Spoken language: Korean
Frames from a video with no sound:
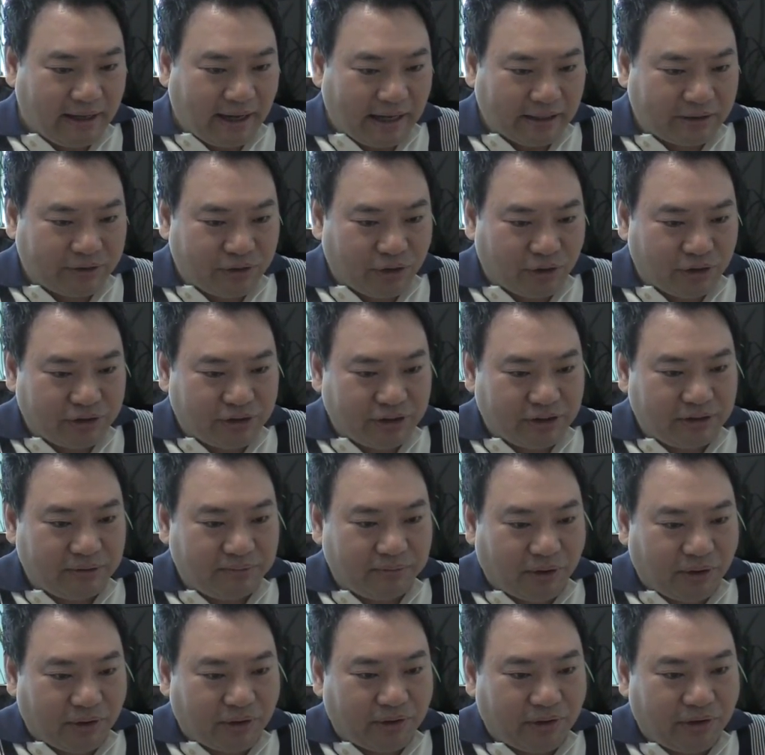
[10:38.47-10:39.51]

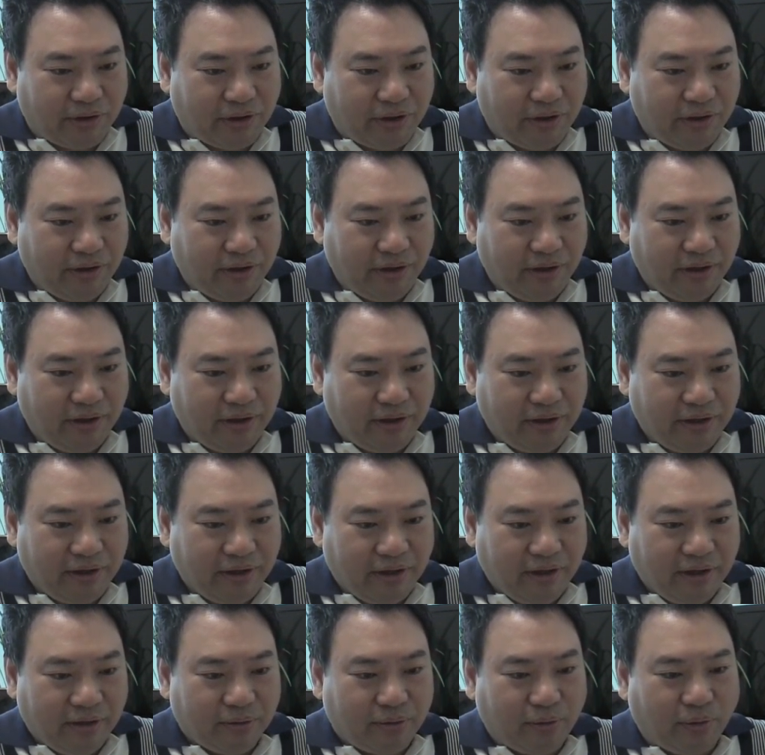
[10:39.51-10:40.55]
갖춰진 뭐 네. 그런
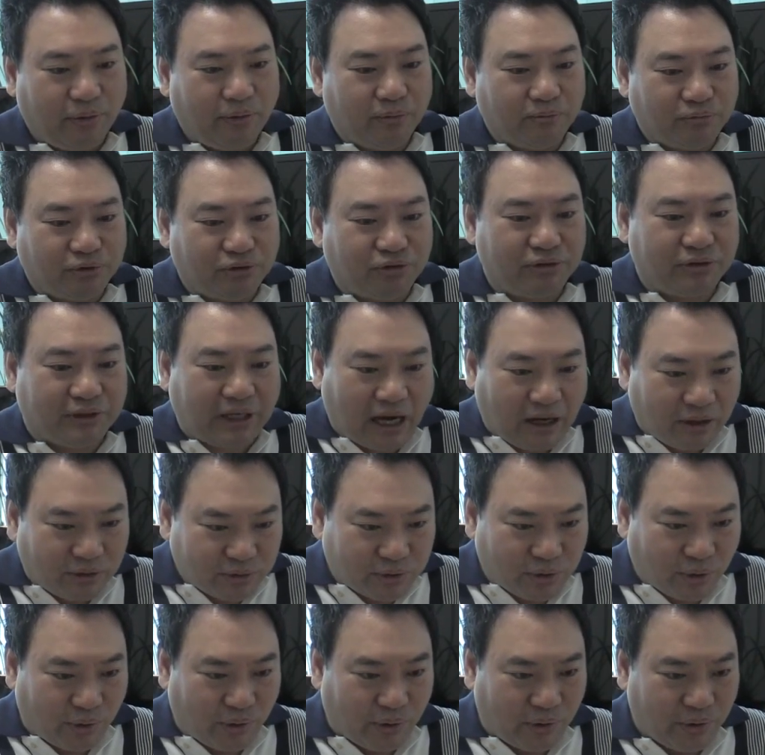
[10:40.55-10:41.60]
또는 무슨
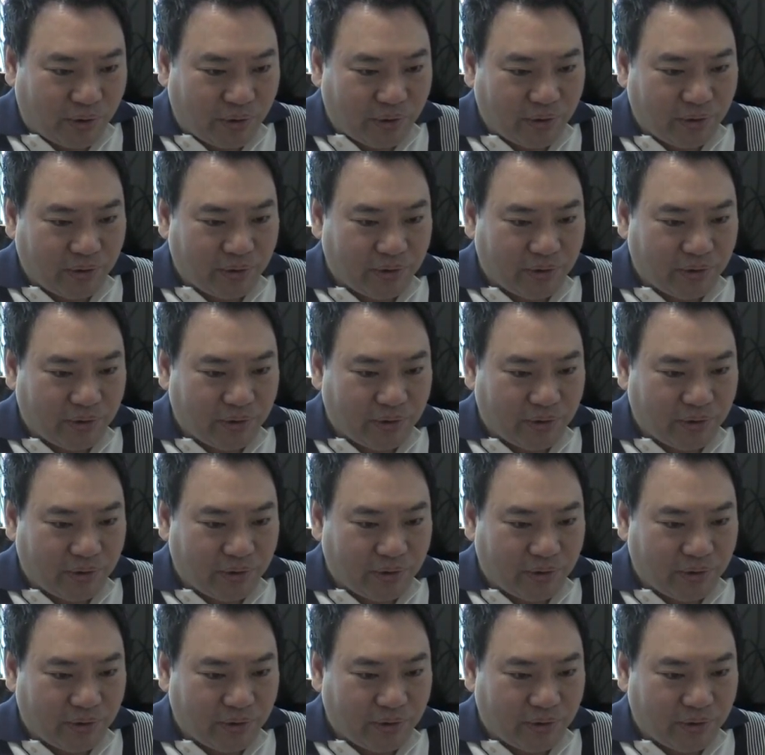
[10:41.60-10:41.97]
장소